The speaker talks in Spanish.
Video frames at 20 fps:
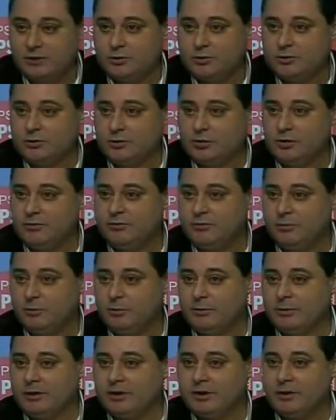no es un
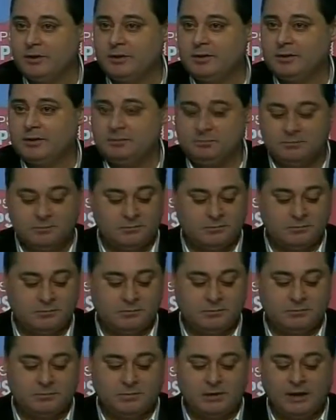informe mm,